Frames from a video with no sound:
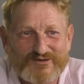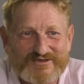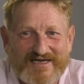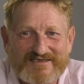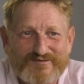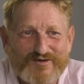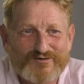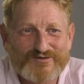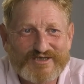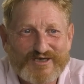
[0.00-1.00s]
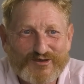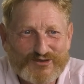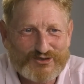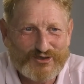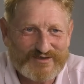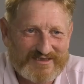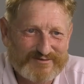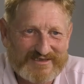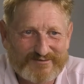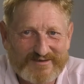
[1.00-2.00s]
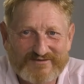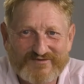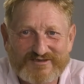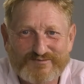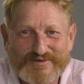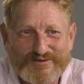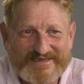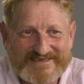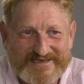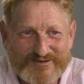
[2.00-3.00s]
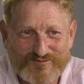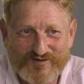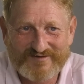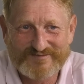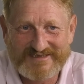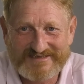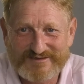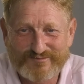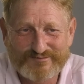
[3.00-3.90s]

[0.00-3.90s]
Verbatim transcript: dostaliśmy kogucika od ciotki przykładowo, czy piłeczkę gumową, nie, czy